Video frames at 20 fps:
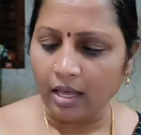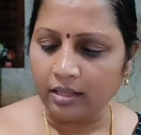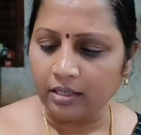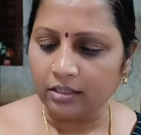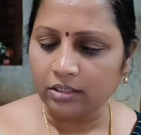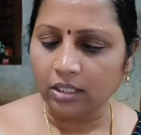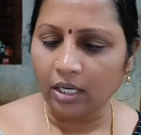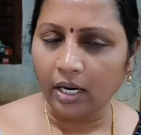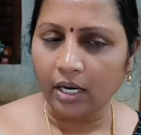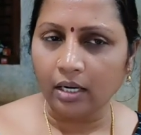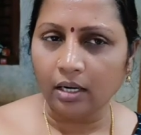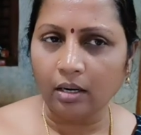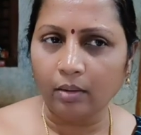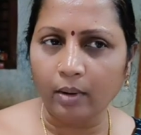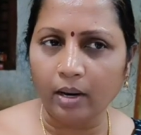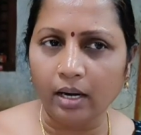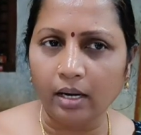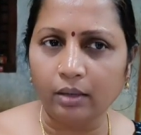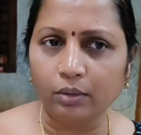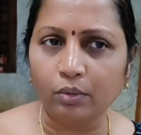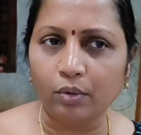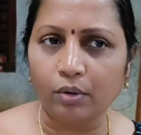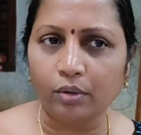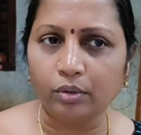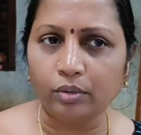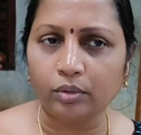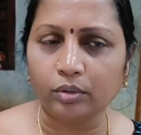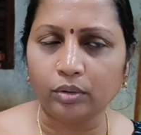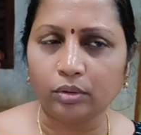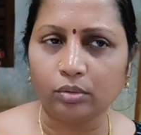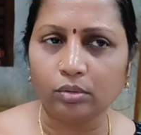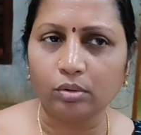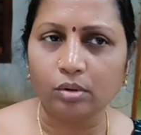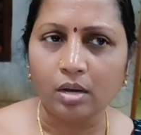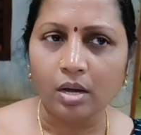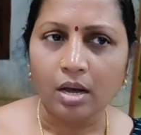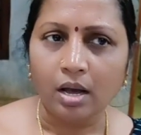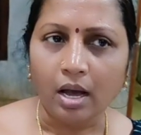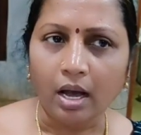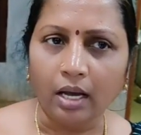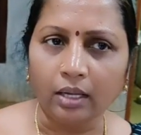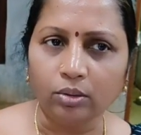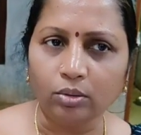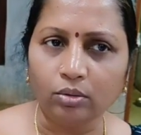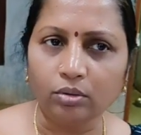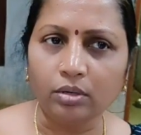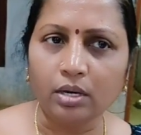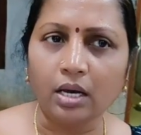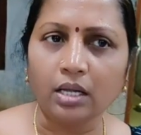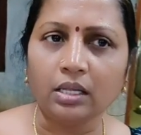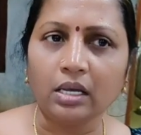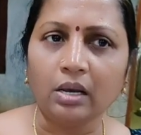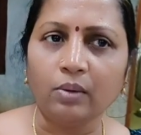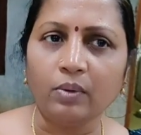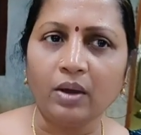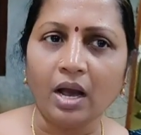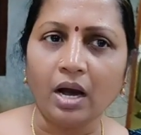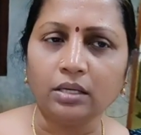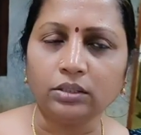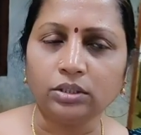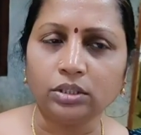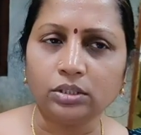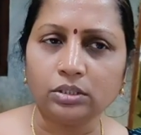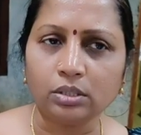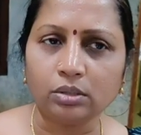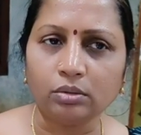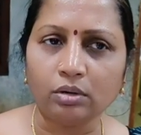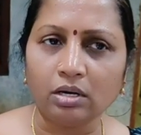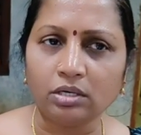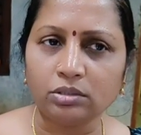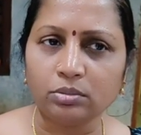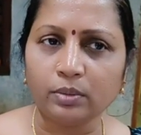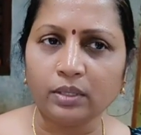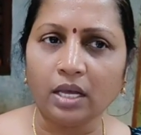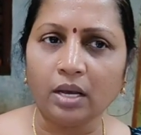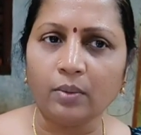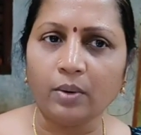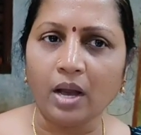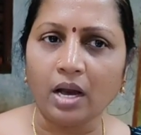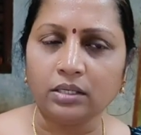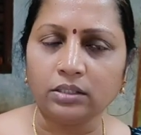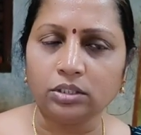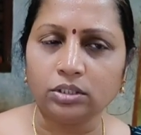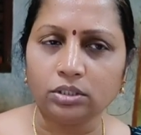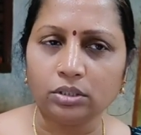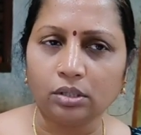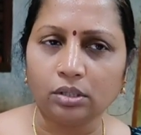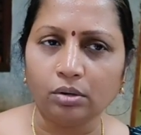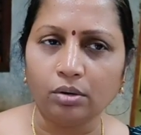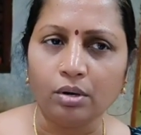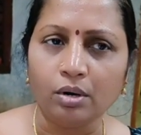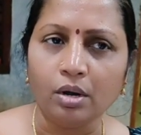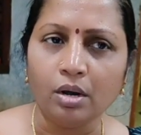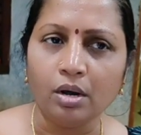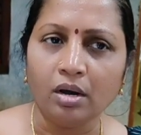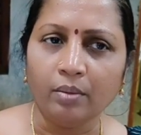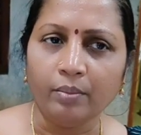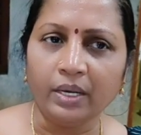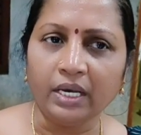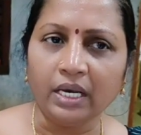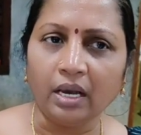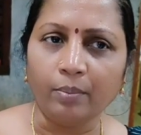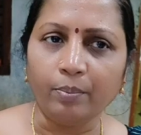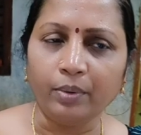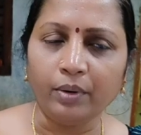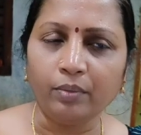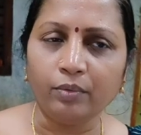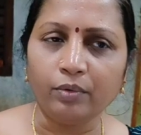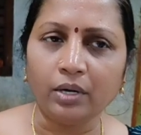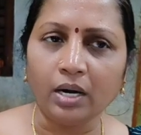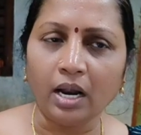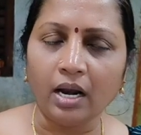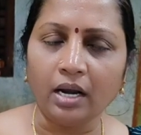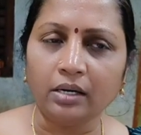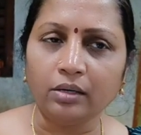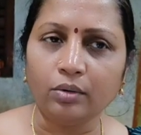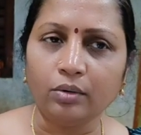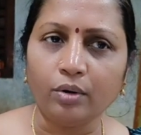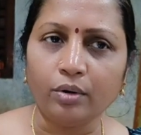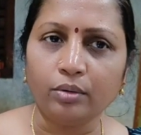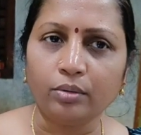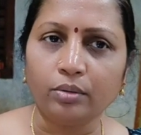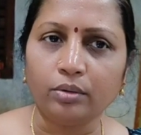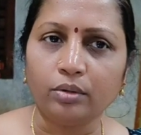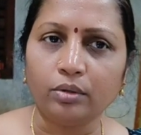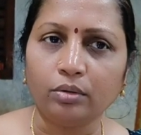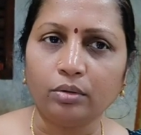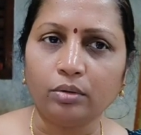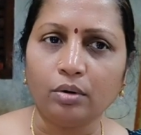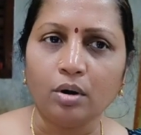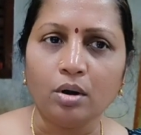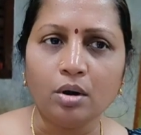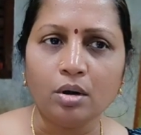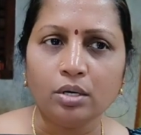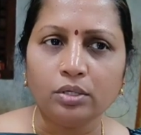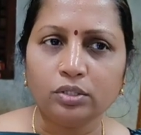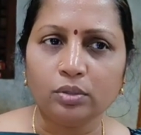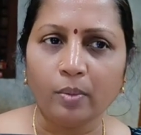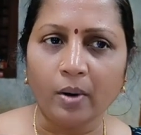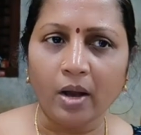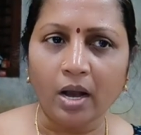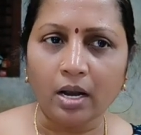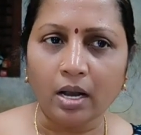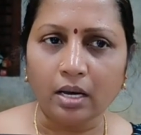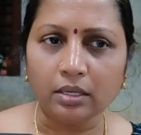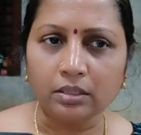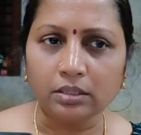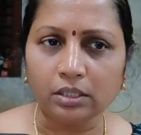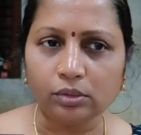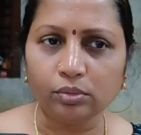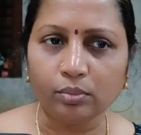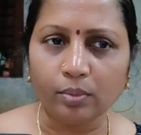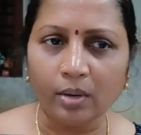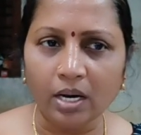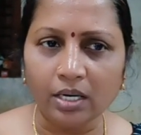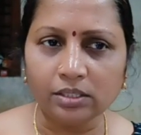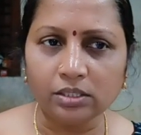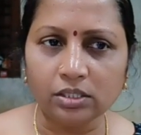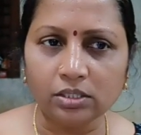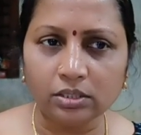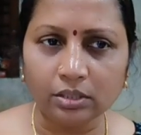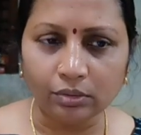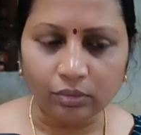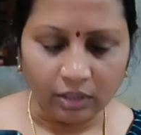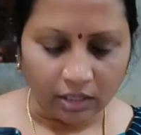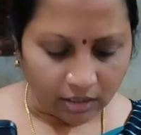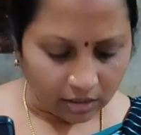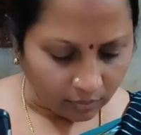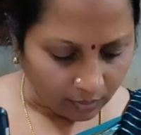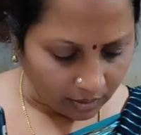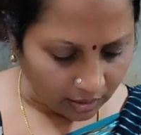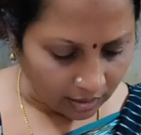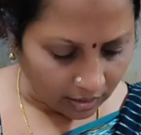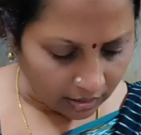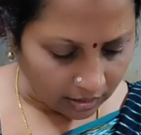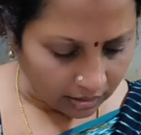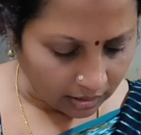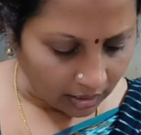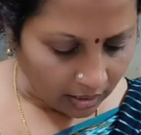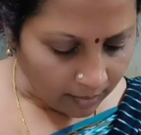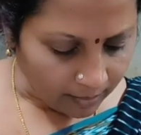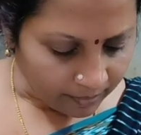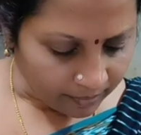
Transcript: ఆదర్శంగా నిలవాలని కోరుకుంటూ ఆ దుర్గాదేవి ఆశీస్సులు లక్ష్మీదేవి ఆశీస్సులు మీకు ఎప్పుడు ఉండాలని కోరుకుంటూ శుభాకాంక్షలు శుభాశీషులు ధన్యవాదాలండి